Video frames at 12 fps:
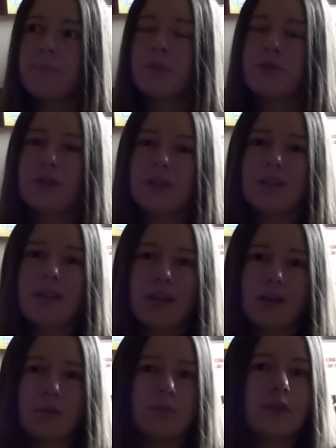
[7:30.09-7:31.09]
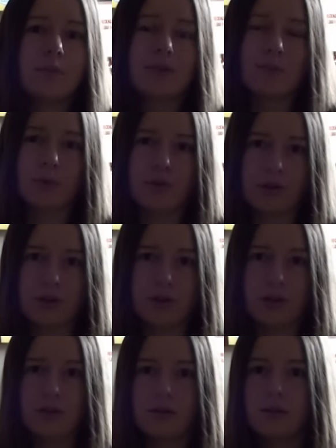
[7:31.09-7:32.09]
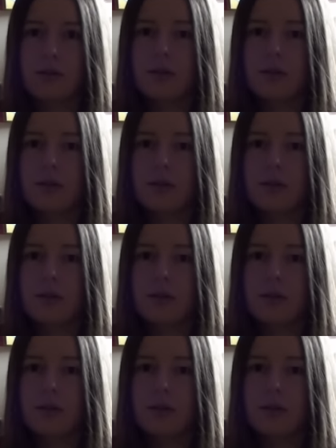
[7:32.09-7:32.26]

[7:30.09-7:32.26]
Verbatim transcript: pośredniego, bo nie bezpośredniego,